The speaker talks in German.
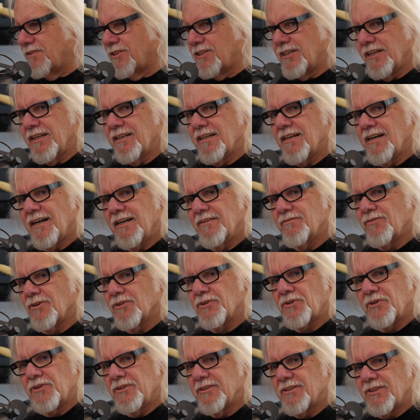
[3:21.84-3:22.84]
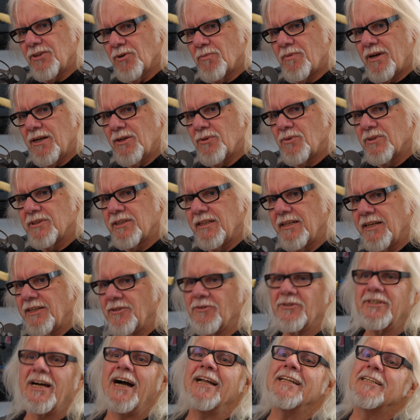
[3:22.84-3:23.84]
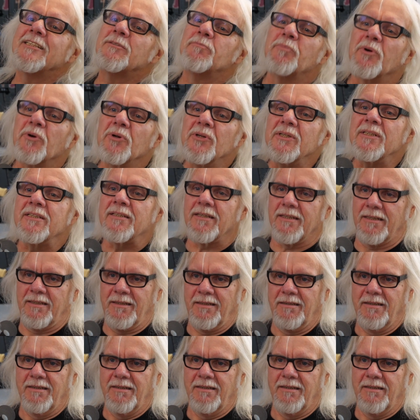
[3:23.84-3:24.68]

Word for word: verstehen kein Wort, können Sie nochmal loslegen und alles brüllte.